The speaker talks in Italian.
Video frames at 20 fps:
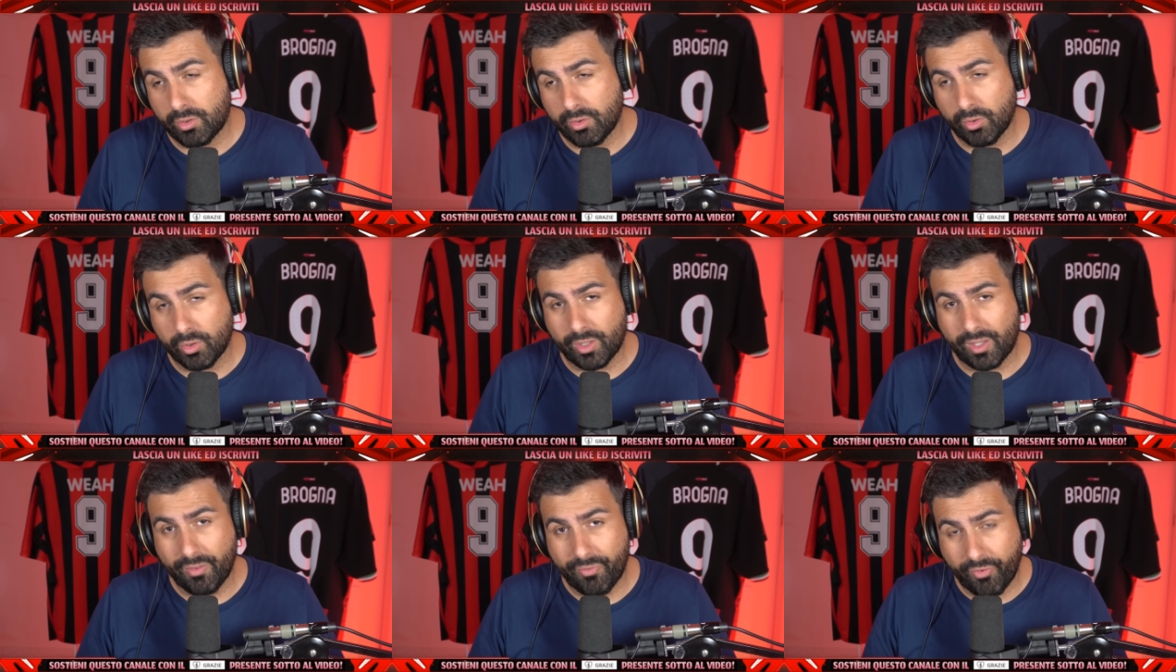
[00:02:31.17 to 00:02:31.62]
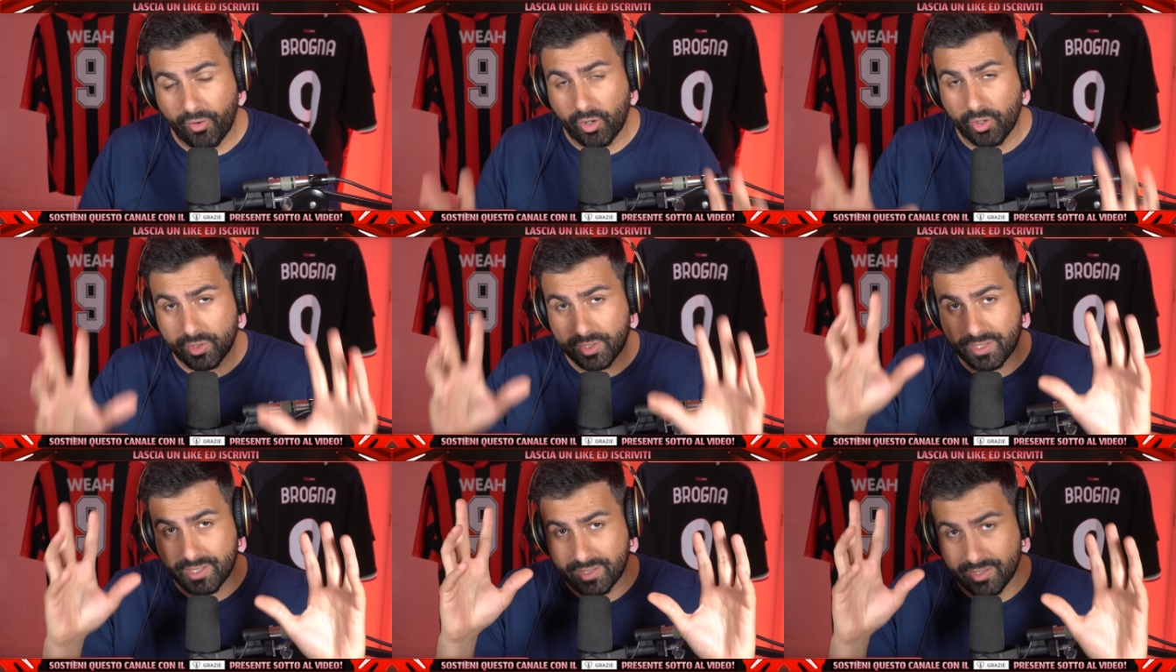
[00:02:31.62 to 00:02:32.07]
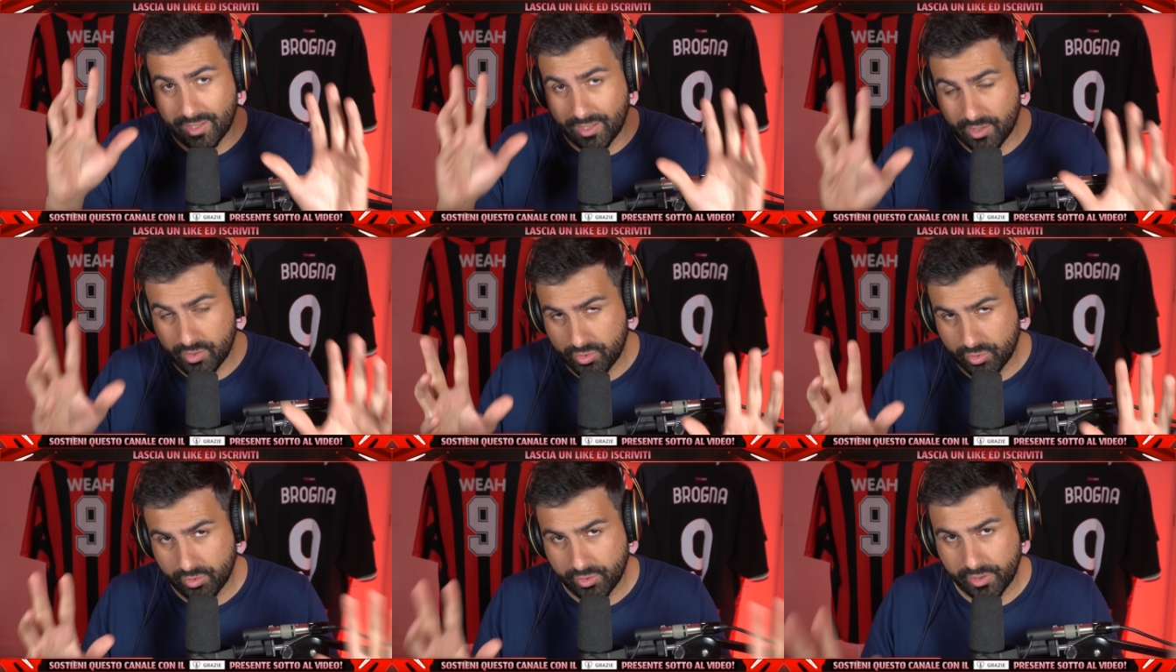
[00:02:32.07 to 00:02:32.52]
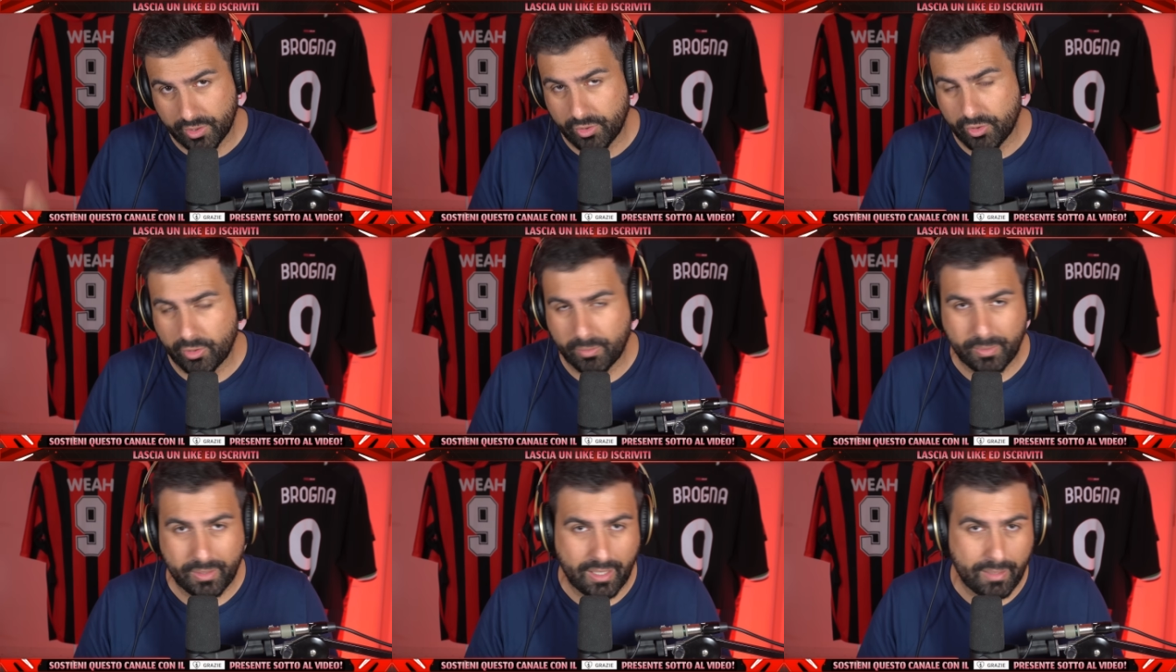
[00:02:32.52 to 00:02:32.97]
o, che forse sono in
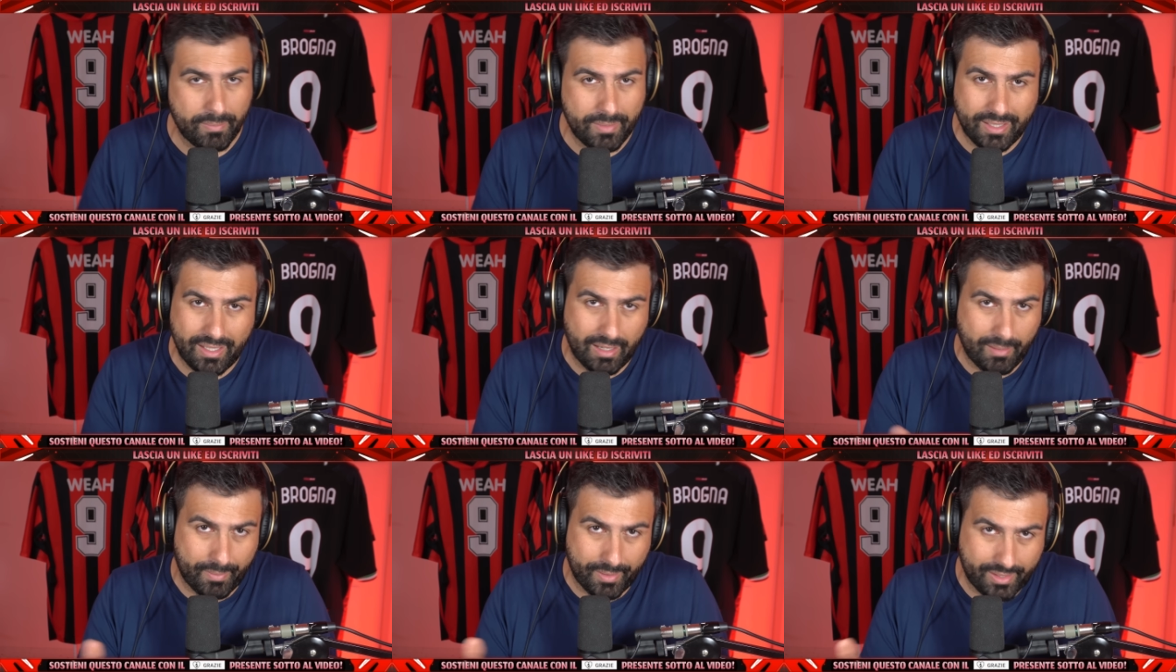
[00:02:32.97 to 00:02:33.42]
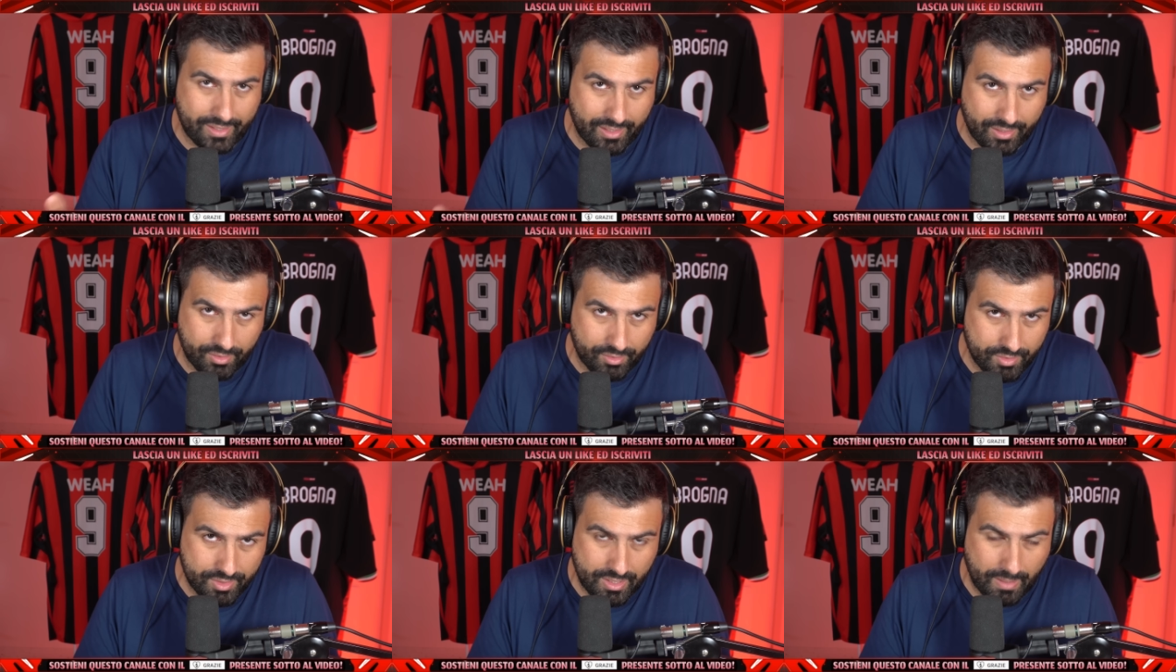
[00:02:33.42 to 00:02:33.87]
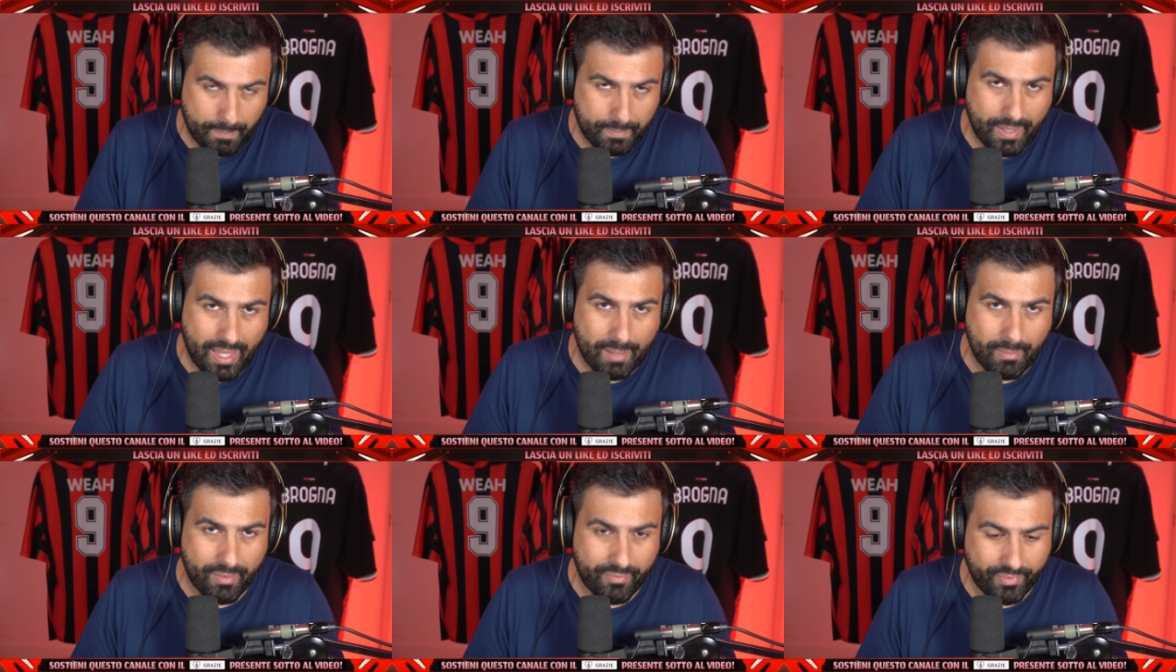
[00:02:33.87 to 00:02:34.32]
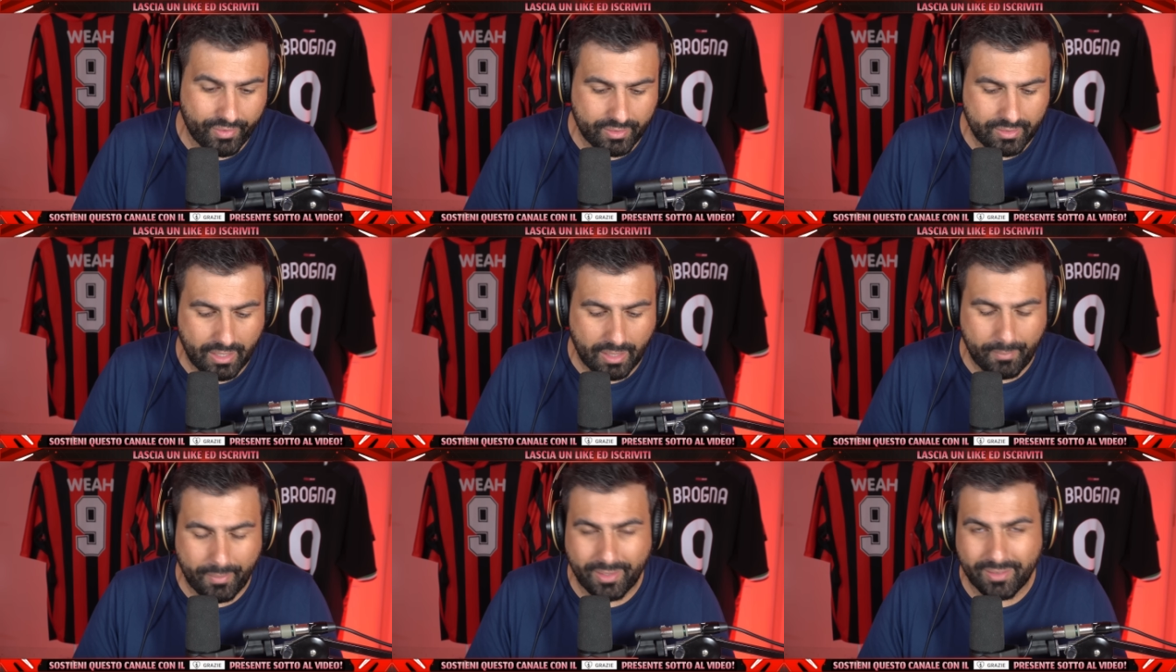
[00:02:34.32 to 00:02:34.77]
orbita Milan perché non sappiamo
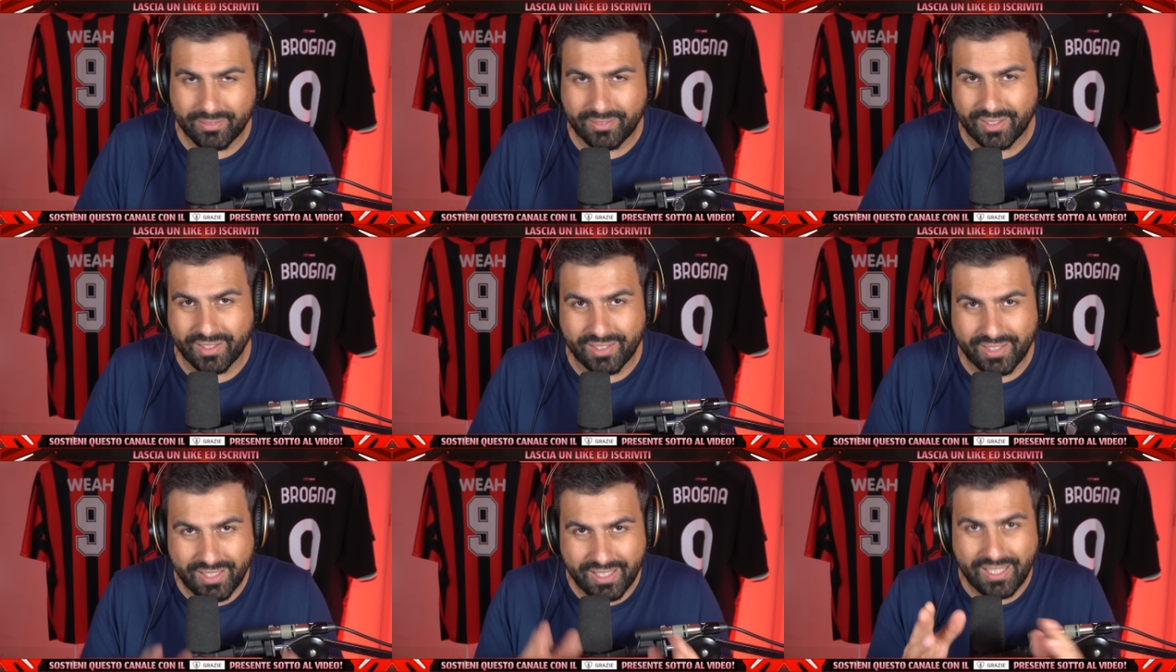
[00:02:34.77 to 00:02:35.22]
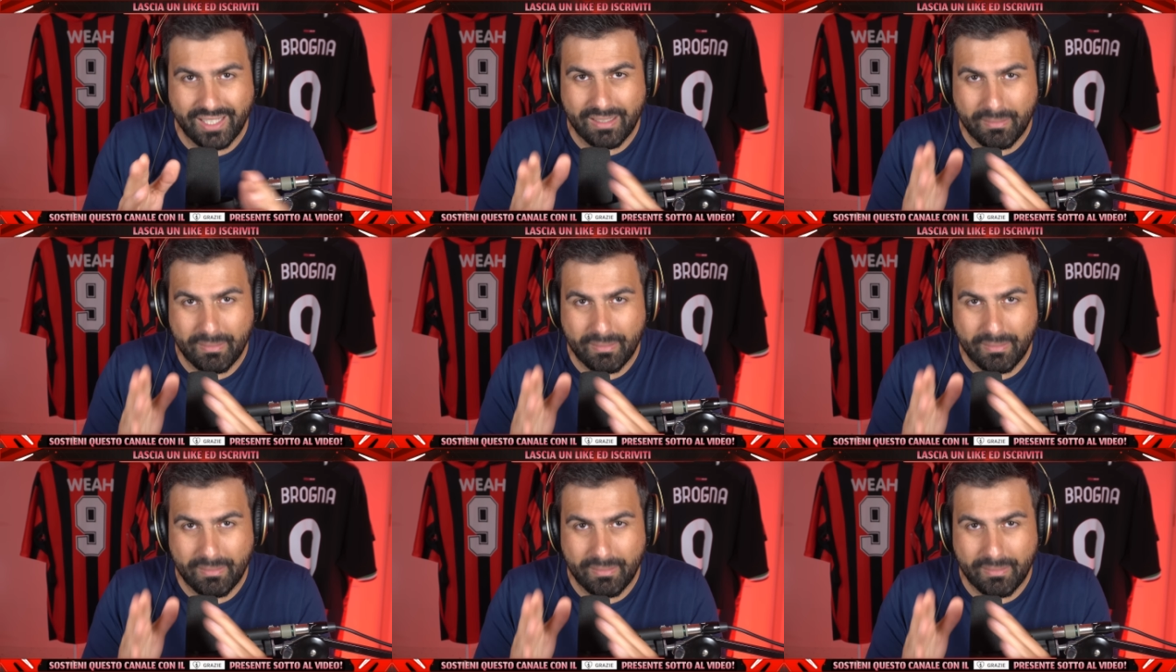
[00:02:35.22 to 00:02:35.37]
effettivamente chi